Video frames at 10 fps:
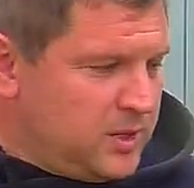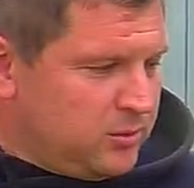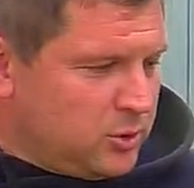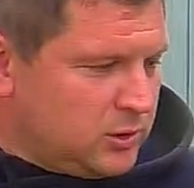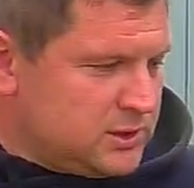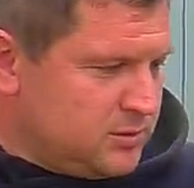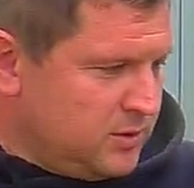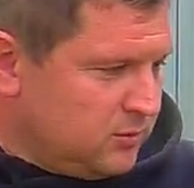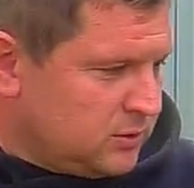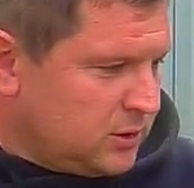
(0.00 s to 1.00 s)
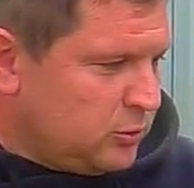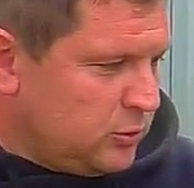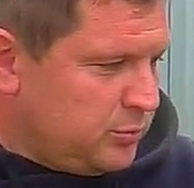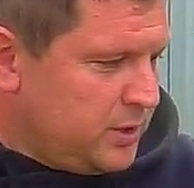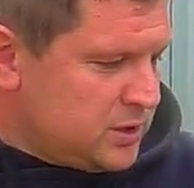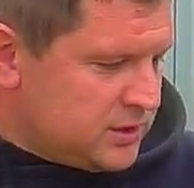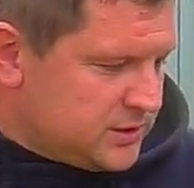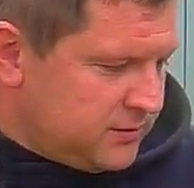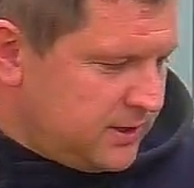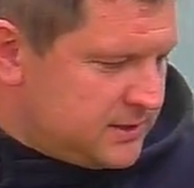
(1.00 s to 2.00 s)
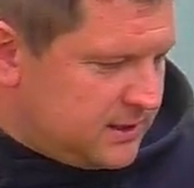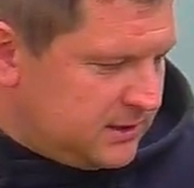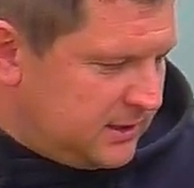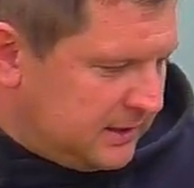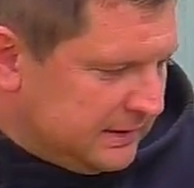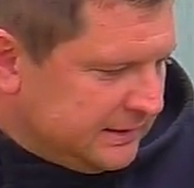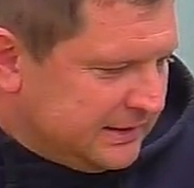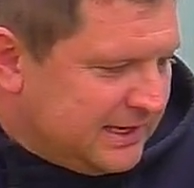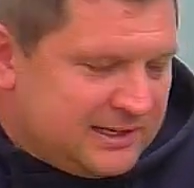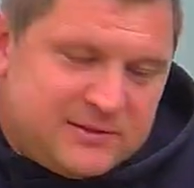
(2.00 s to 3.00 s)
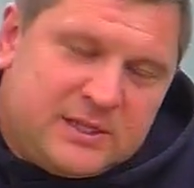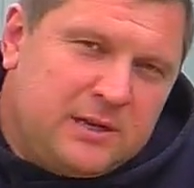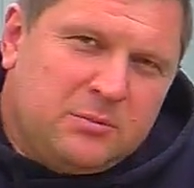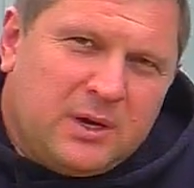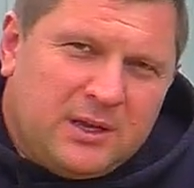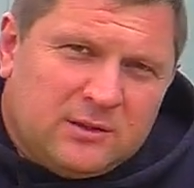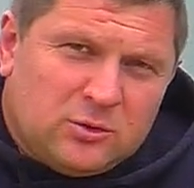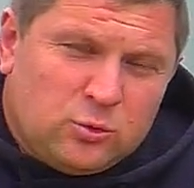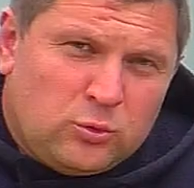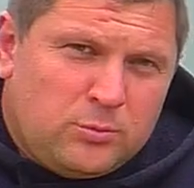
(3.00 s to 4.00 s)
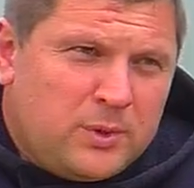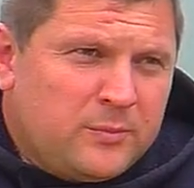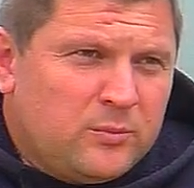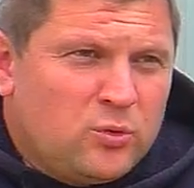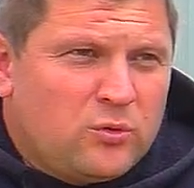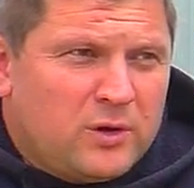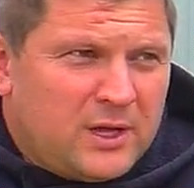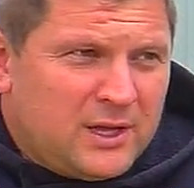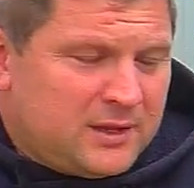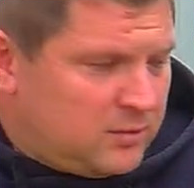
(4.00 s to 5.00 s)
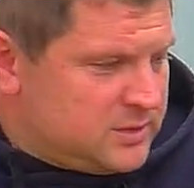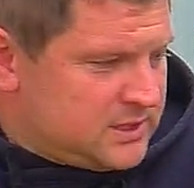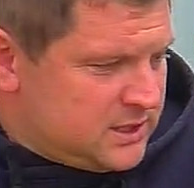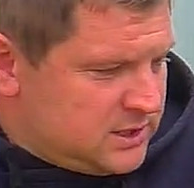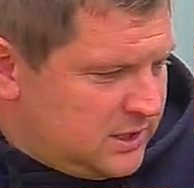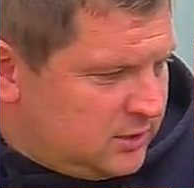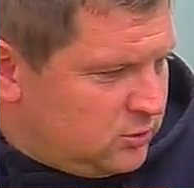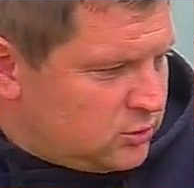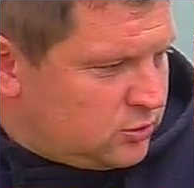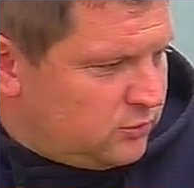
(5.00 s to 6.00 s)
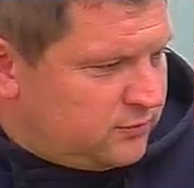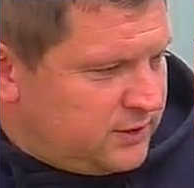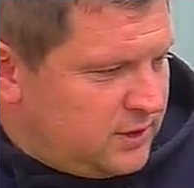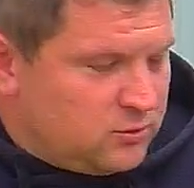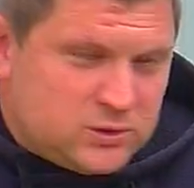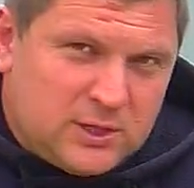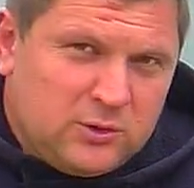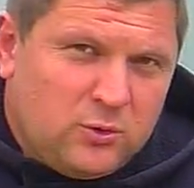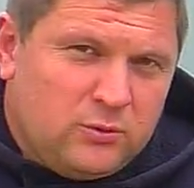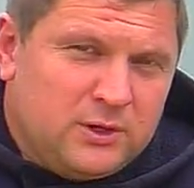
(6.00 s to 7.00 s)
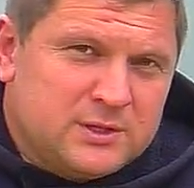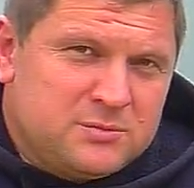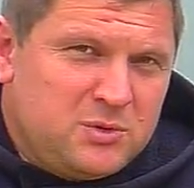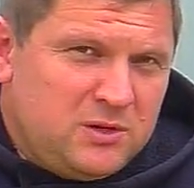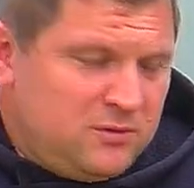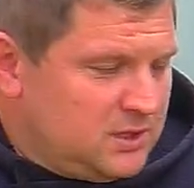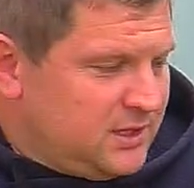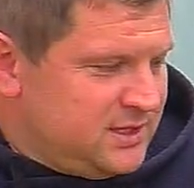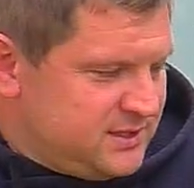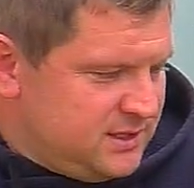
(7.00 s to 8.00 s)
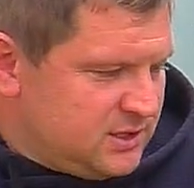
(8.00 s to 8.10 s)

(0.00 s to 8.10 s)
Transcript: приобрел я себе вот такую печь. Называется она Гольфстрим N Turbo. Буква N обозначает то, что в ней установлен змеевик из